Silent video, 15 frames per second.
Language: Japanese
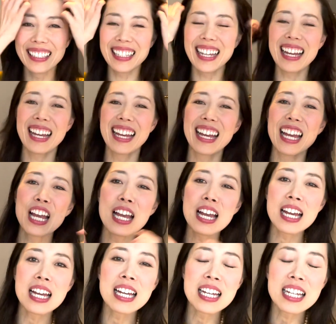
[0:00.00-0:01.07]
ね
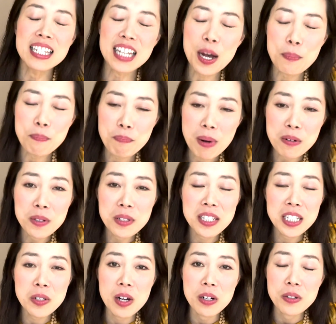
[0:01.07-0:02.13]
やっぱう
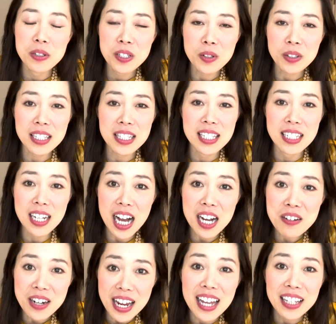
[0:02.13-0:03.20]
ちのは口どけ違う
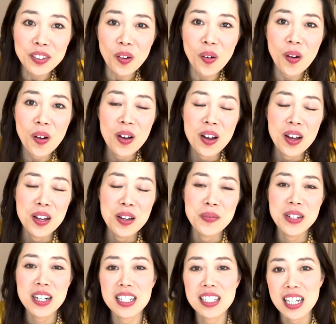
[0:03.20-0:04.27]
ねと
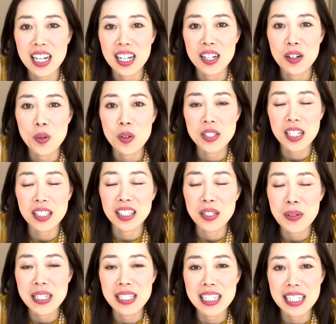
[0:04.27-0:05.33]
皆さんおっしゃって
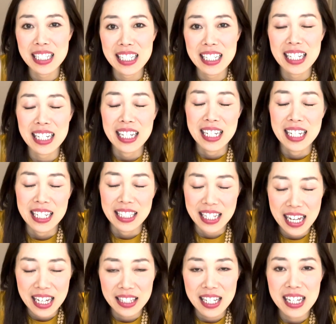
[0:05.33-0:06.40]
ましたし、
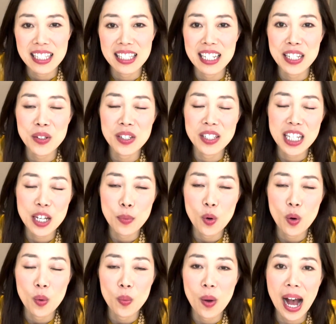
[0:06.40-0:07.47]
ね、テイスティングして
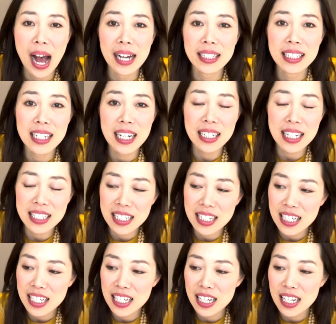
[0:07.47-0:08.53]
ももう明らか
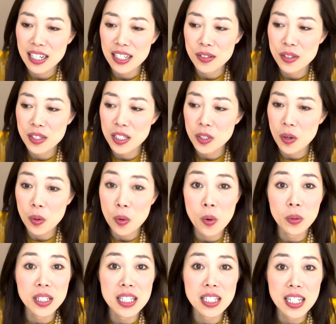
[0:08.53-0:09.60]
にうちのはこ
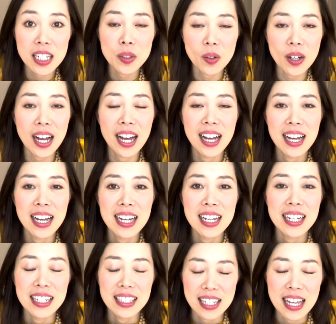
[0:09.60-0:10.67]
うですねとか、
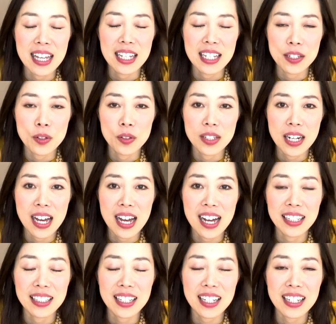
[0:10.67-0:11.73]
ね、いろんな
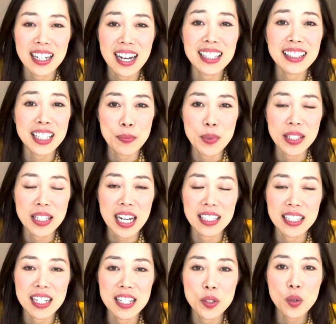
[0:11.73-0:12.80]
発見があったみたい
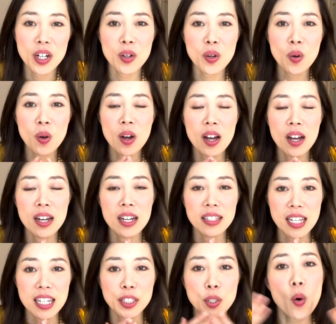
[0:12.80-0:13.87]
でそれを、
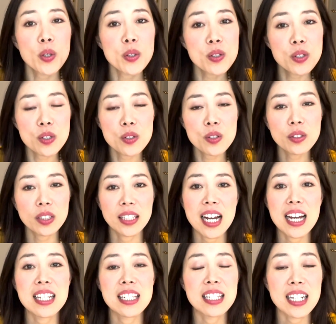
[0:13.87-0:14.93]
ね、共有するって
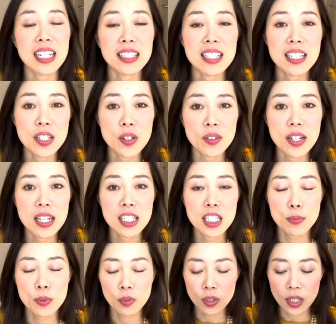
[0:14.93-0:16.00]
大事なんですよね自
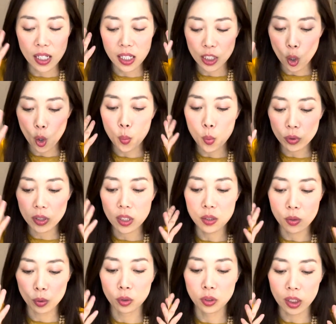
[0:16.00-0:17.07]
分の中で思ってる
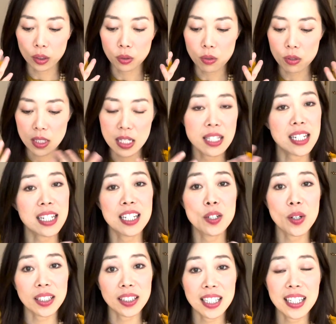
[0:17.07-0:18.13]
ことだと全然
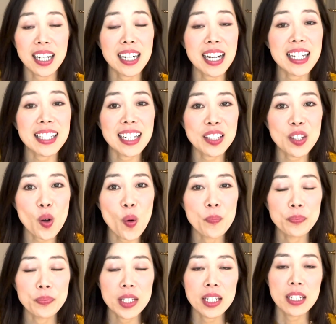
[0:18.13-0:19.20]
広がっていかないけど
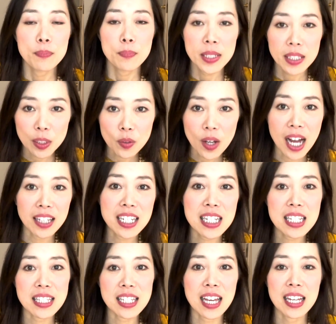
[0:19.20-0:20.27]
みんなと
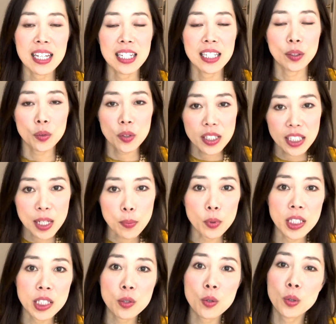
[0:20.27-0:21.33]
話して人の意見も
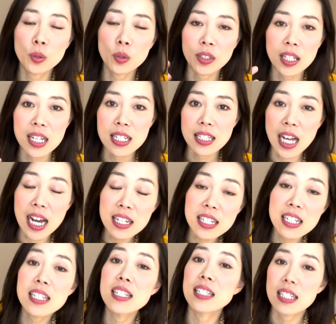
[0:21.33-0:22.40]
聞くことで再
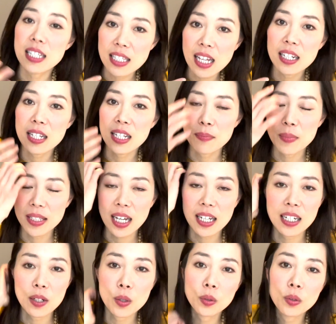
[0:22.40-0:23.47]
認識したりみたい
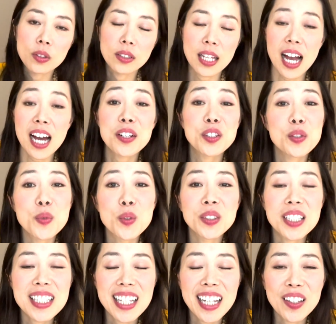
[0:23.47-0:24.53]
なことってあると思うん
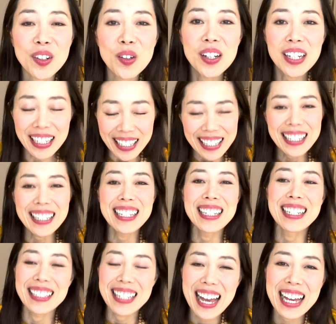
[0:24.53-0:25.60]
ですけど、
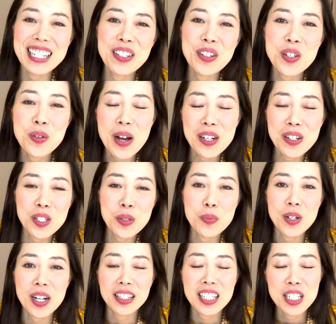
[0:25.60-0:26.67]
ね、そういう
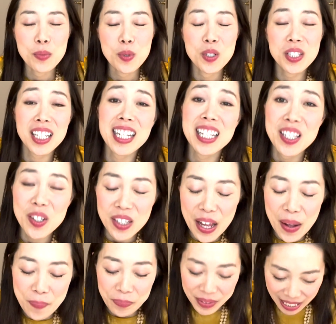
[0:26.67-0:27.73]
ワークショップが私も好きですの
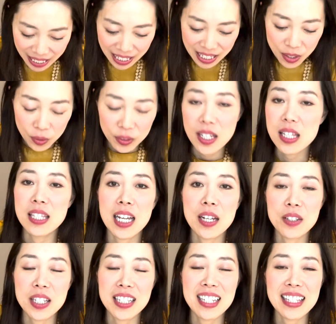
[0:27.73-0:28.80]
で。お手伝いを
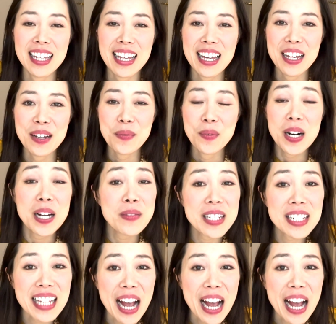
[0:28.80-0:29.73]
させてもらいまし